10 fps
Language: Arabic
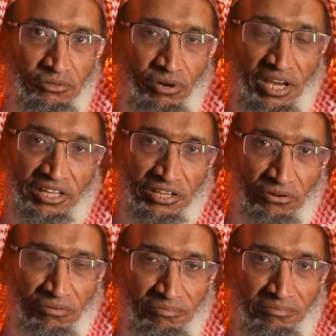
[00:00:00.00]

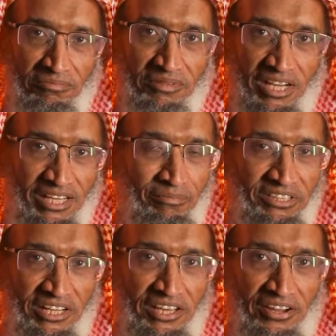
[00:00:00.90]
أحييكم
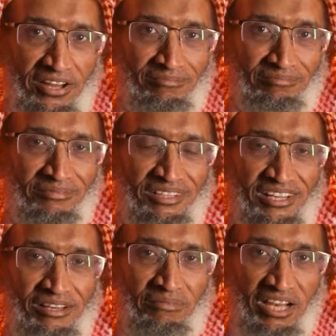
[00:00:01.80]
أحبتي الكرام
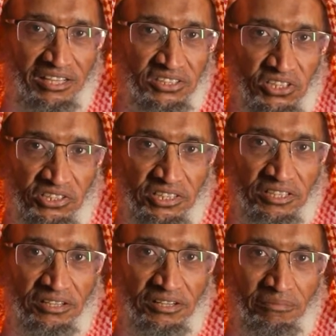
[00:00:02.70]
مع قصص
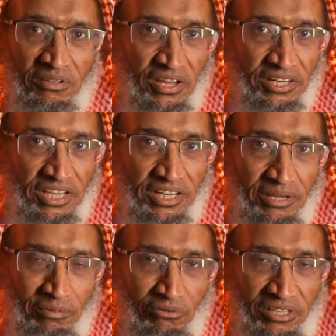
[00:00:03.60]
رمضانية
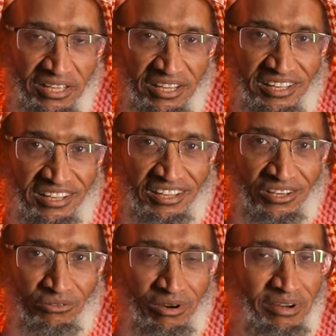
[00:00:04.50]
نبوية
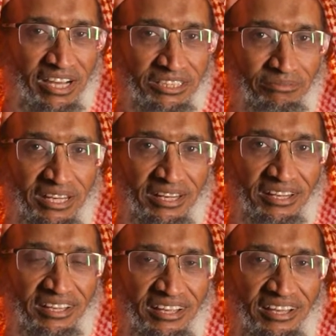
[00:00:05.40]
وما أجمل
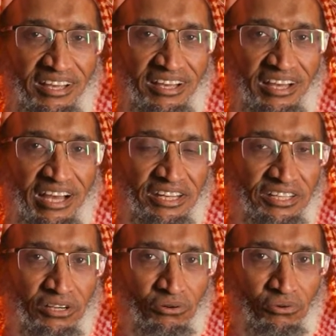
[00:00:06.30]
أن
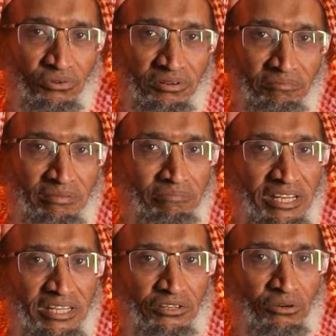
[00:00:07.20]
نكون
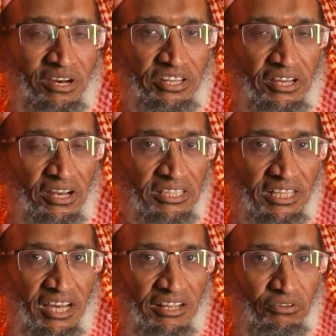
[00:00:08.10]
ممن يبارك الله
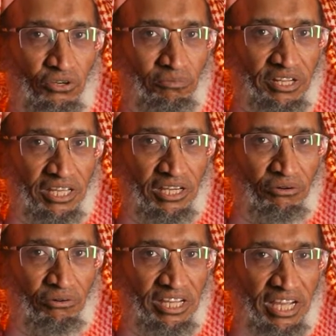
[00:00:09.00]
تعالى في عمره
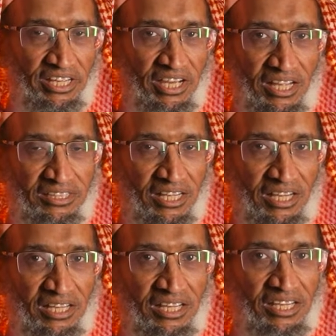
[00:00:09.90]
ويحيا
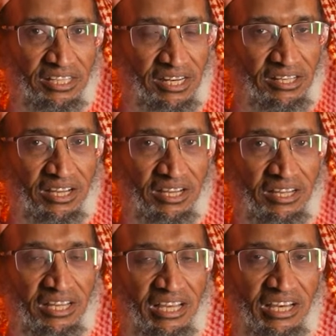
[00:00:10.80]
حتى يلقى
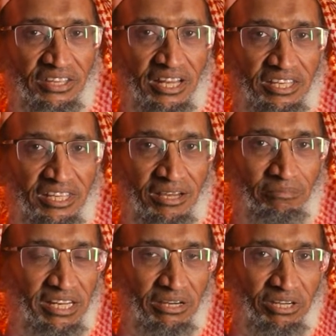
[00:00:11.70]
هذه
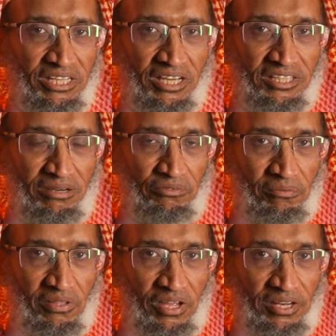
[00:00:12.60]
الأيام ألا وهي أيام
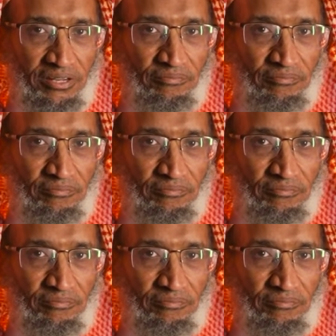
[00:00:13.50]
رمضان